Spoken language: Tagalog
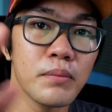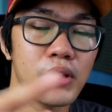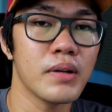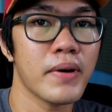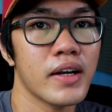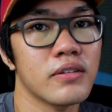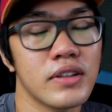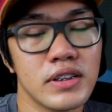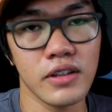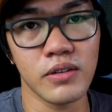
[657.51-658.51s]
pinapaya ako
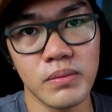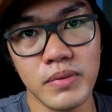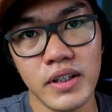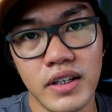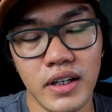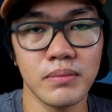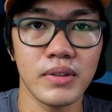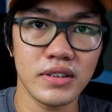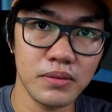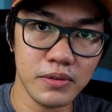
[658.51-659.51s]
na sa iyo kaibigan,
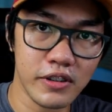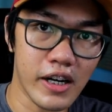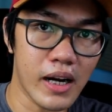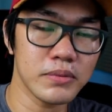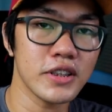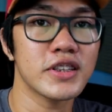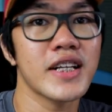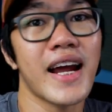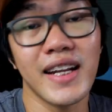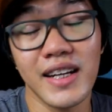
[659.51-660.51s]
mag-subscribe sa
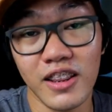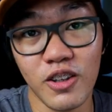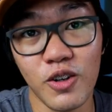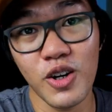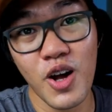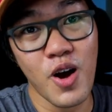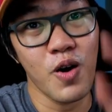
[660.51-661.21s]
channel na to